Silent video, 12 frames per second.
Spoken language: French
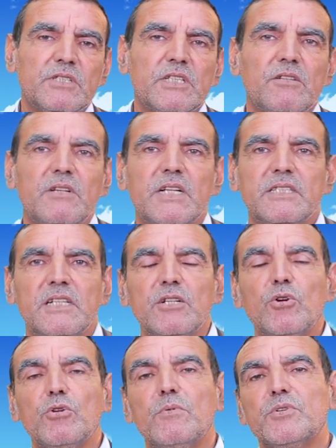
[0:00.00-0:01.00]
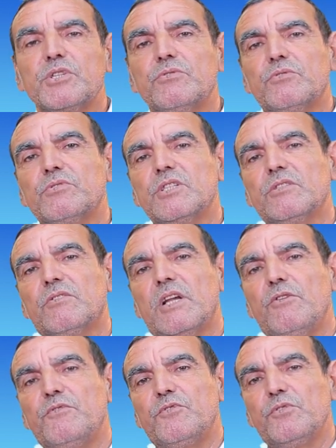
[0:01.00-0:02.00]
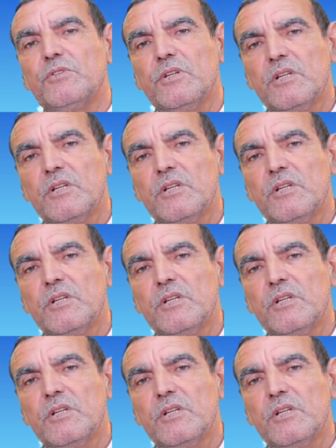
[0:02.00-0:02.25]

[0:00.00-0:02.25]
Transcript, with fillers: entrez dans l'internet, on le mentionne aussi dans la levure